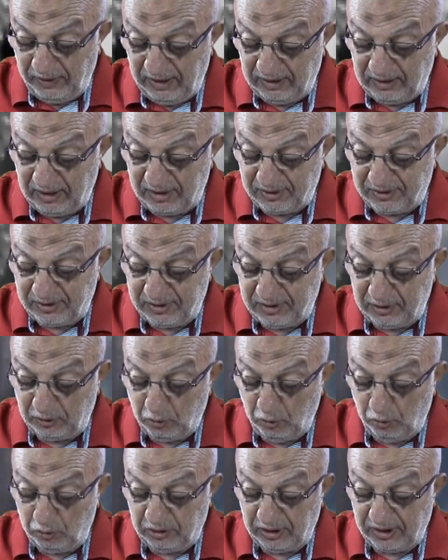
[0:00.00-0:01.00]
ve yetersizlik
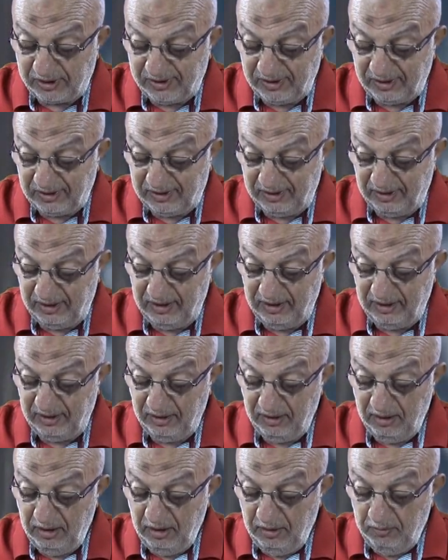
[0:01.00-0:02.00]
uktesi ki
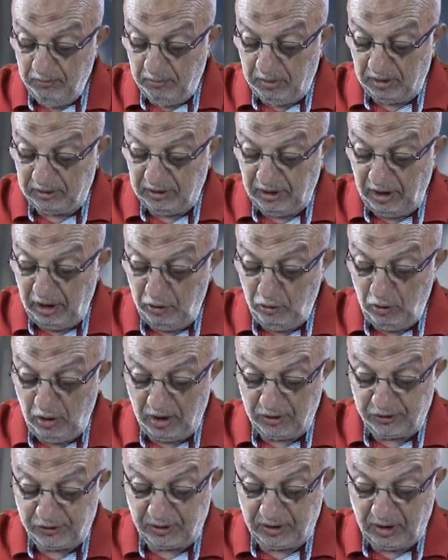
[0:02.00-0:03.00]
batı
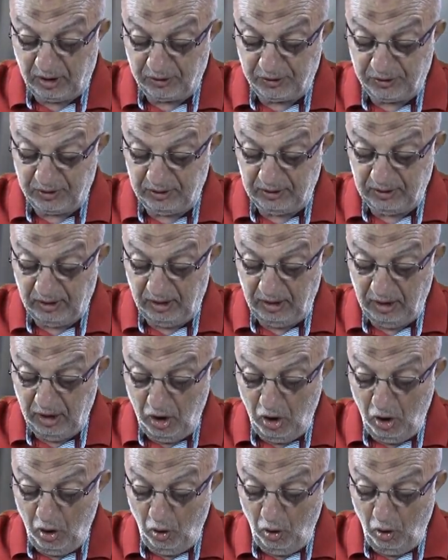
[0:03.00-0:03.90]
hevlası karşısında